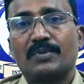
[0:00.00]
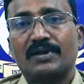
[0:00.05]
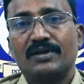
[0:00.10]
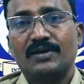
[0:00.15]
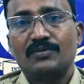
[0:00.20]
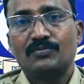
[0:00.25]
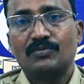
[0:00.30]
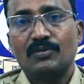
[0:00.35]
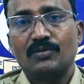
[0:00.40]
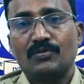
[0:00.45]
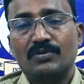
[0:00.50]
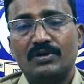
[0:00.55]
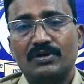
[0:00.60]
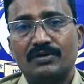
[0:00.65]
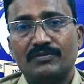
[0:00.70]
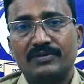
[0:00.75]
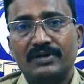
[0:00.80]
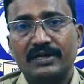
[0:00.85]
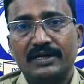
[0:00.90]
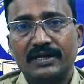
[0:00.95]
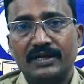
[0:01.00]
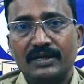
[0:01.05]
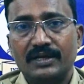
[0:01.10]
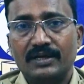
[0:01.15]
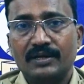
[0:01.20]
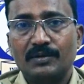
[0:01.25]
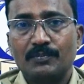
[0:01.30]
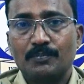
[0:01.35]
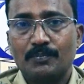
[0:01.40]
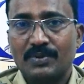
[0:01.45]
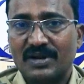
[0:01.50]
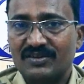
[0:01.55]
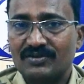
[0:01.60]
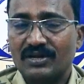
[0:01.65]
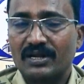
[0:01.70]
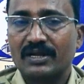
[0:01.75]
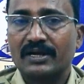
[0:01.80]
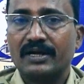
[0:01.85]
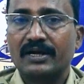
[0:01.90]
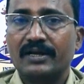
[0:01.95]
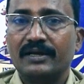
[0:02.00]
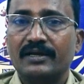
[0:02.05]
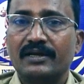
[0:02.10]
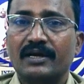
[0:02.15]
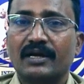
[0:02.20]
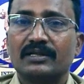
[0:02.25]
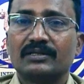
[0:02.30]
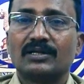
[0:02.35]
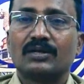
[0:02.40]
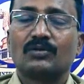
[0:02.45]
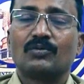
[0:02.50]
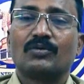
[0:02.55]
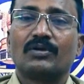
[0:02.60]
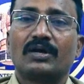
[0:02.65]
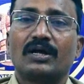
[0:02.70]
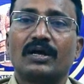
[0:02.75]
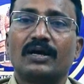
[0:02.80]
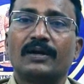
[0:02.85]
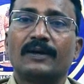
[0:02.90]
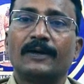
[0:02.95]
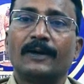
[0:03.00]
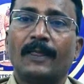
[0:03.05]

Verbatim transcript: ఆ ప్రదేశంలో ఉన్నటువంటి ప్రజలు కానీ అందరూ కూడా